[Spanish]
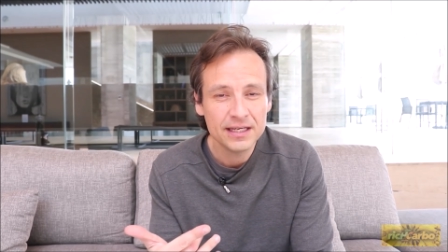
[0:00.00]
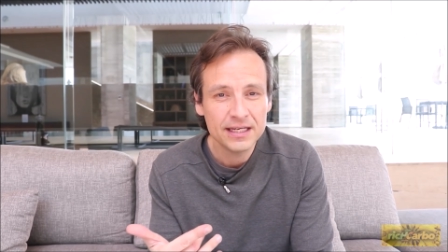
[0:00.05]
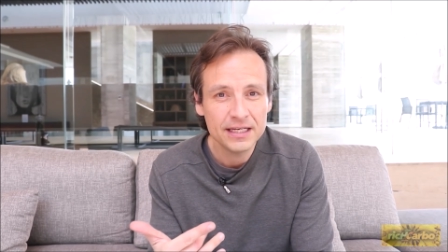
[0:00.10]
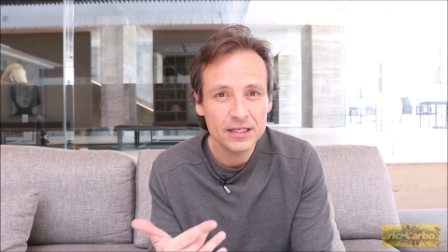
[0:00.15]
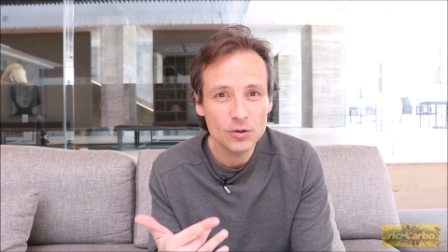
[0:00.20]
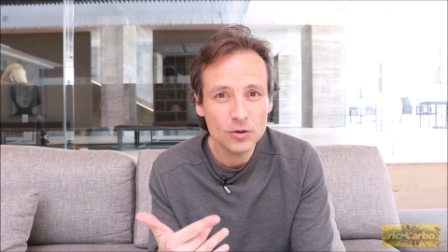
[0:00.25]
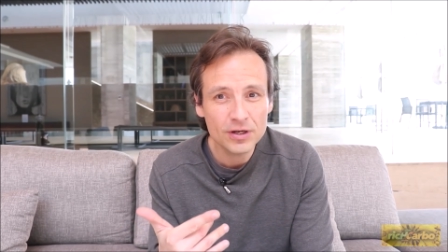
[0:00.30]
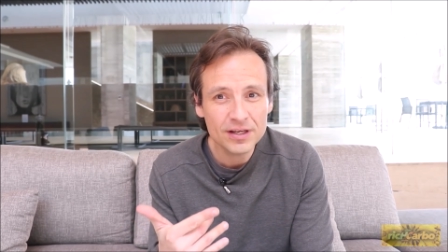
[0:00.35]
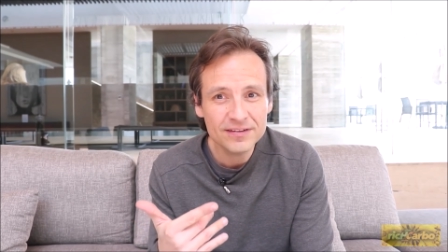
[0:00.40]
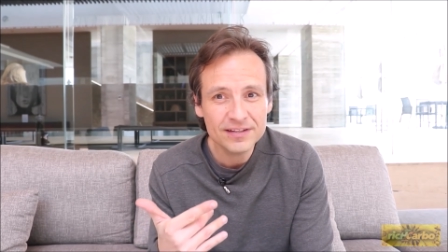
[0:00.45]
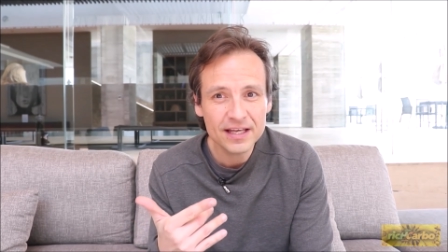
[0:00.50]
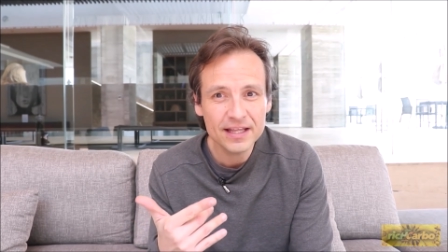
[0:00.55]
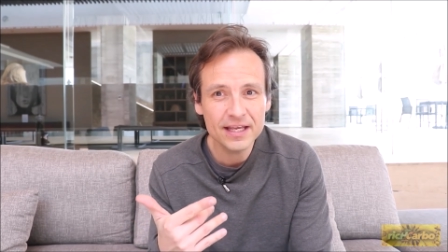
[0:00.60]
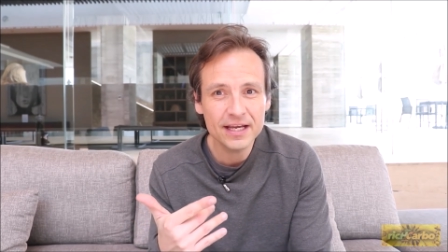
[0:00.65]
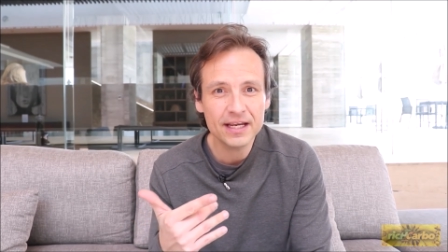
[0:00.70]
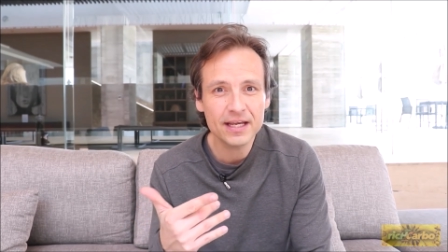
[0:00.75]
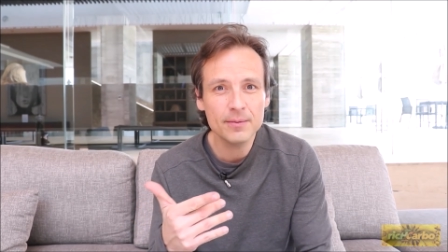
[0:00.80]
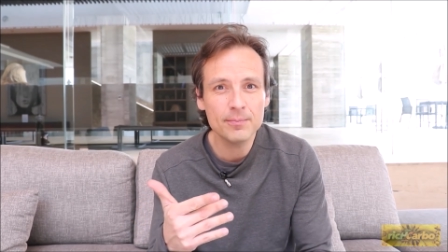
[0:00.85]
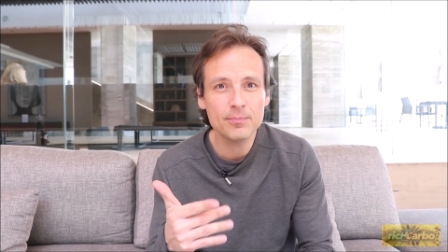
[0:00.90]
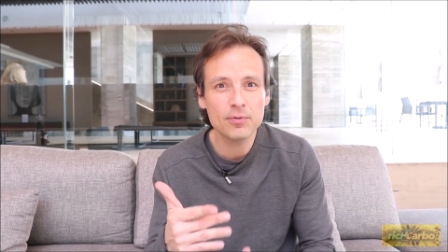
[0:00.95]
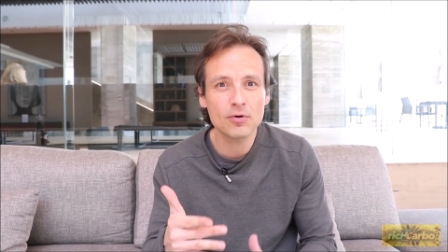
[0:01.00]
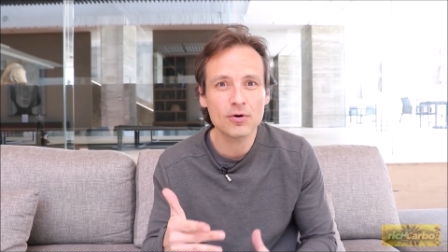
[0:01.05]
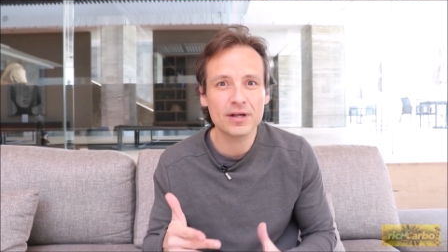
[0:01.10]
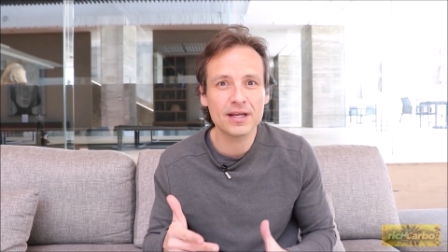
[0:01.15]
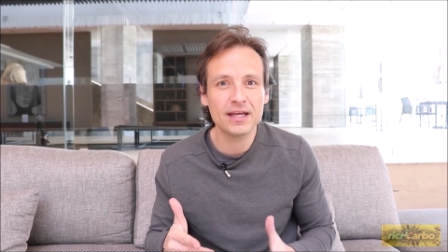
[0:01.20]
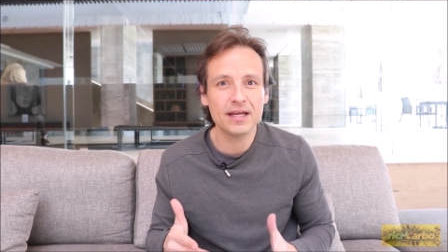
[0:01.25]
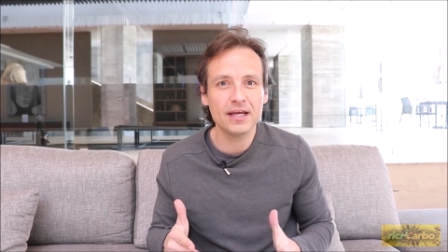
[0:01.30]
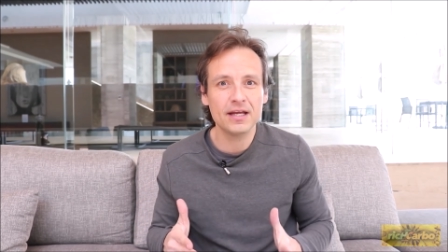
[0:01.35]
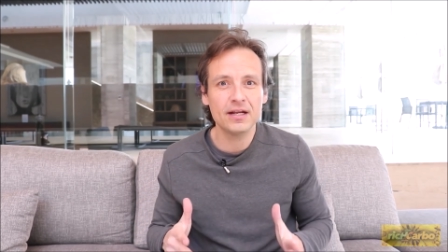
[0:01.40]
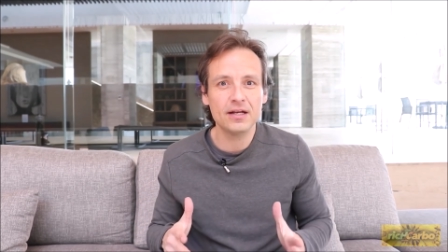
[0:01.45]
Y no que se alejen
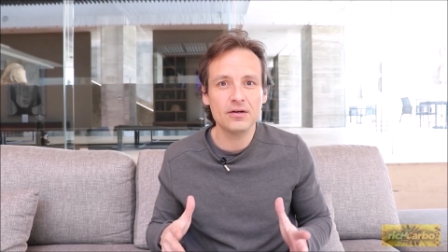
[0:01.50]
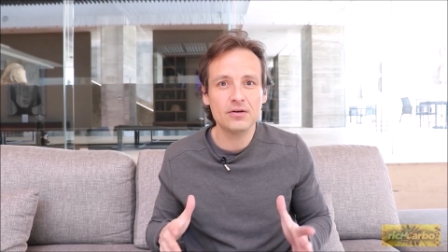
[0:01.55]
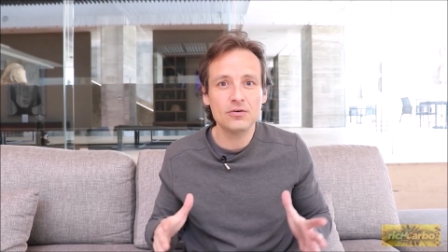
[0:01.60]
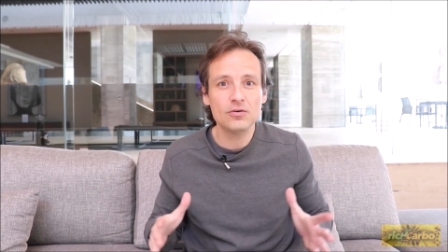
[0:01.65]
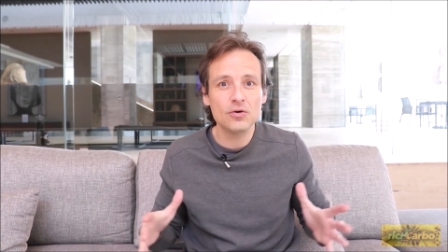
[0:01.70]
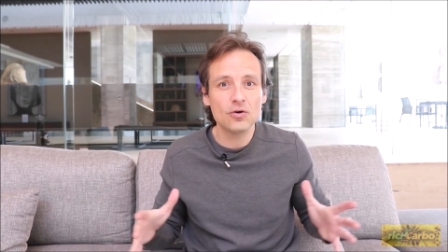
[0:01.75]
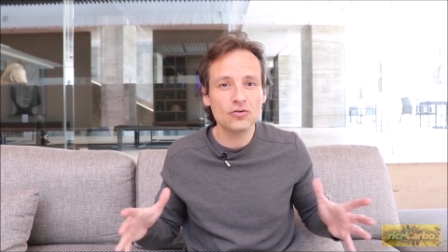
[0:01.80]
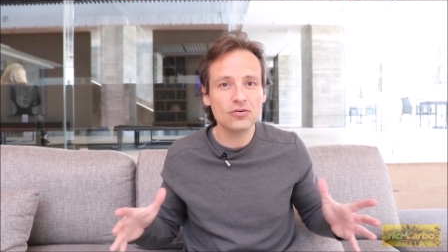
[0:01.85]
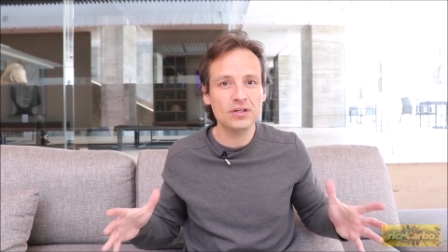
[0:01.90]
porque no